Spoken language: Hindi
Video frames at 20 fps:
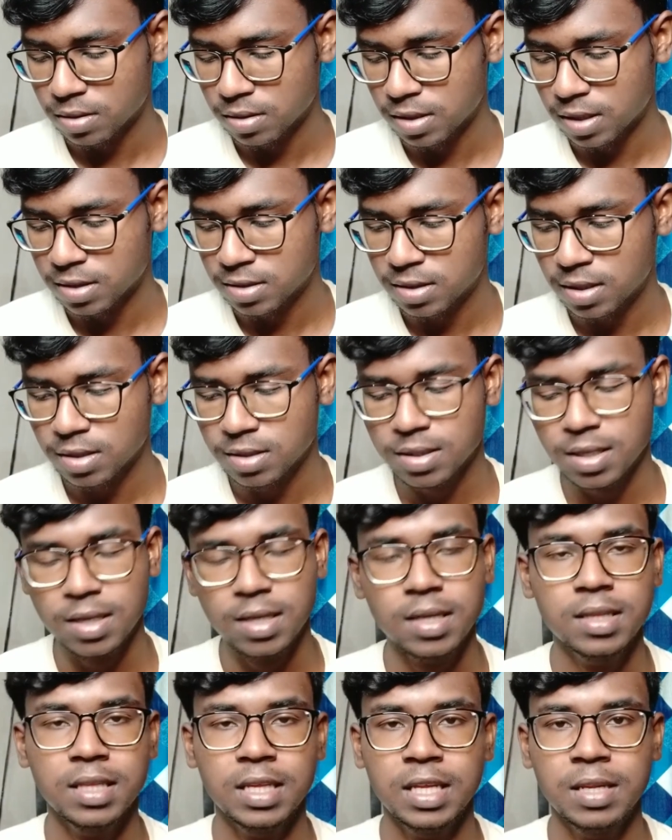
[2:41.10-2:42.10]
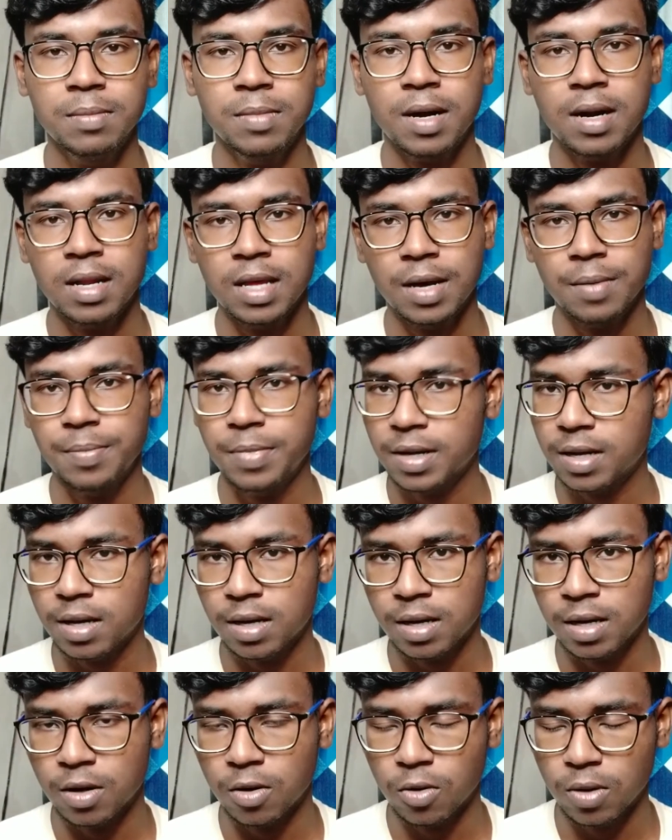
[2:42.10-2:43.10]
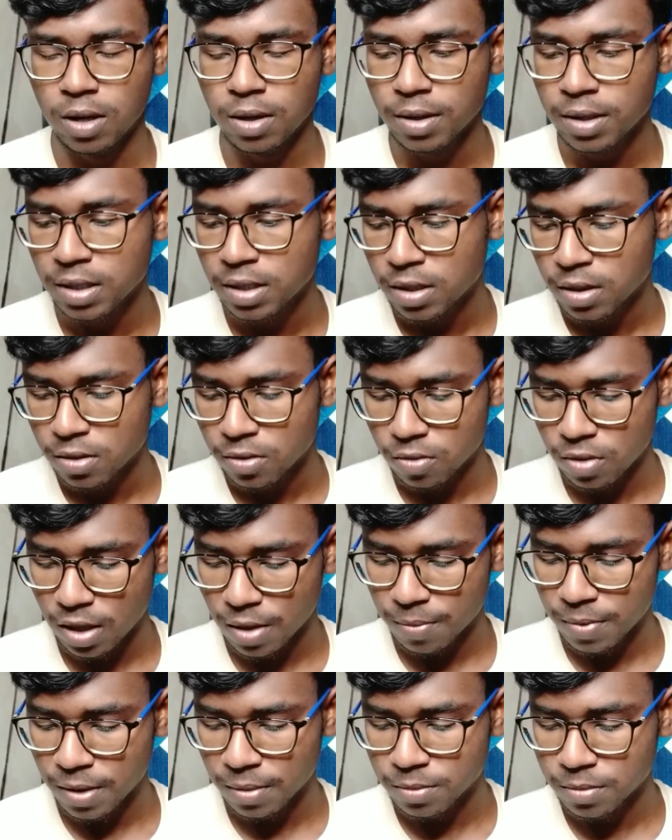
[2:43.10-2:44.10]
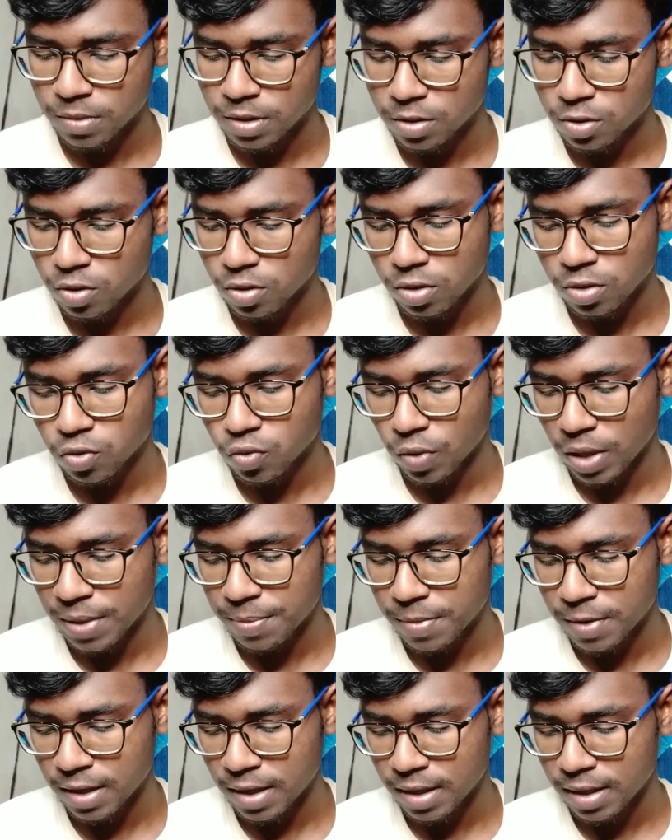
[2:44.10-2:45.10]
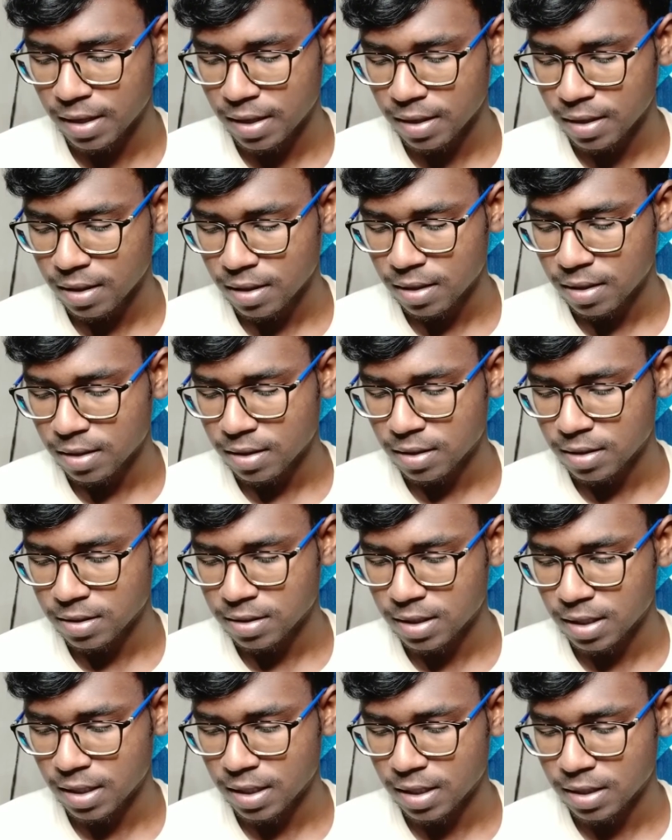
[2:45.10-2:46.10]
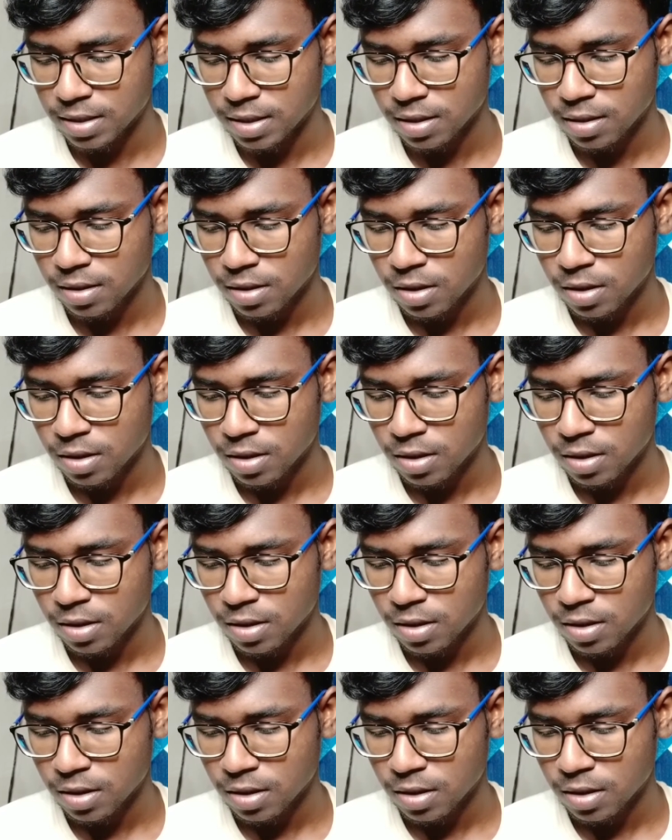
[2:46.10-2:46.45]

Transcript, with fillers: दस दस करके तीन बार यहाँ पे करना होगा तो यहाँ पे हम इसको स्वाइप करेंगे इस तरीके से